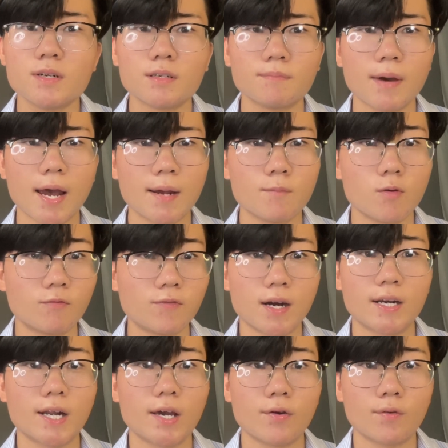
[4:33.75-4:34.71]
được bạn một
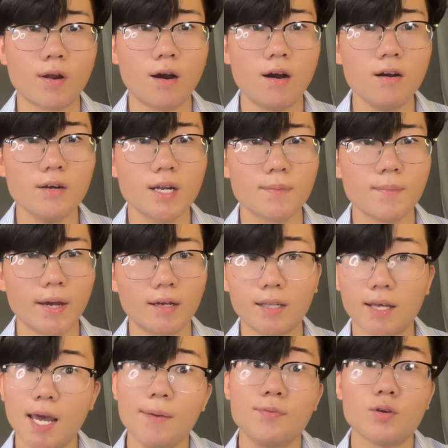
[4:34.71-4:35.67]
phần nào đó để bạn có
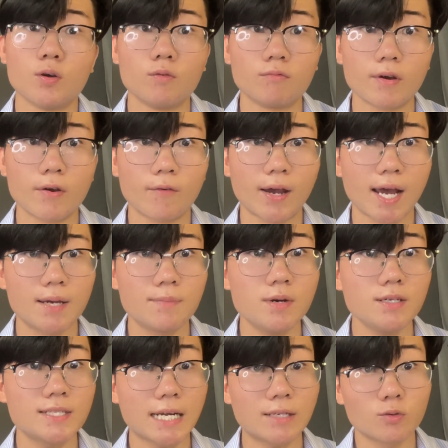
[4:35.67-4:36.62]
thể áp dụng vào cái
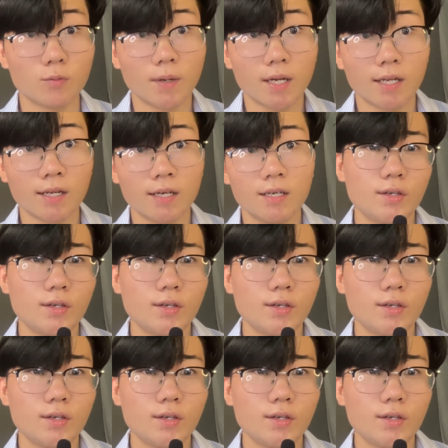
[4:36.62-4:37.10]
bức tranh của mình.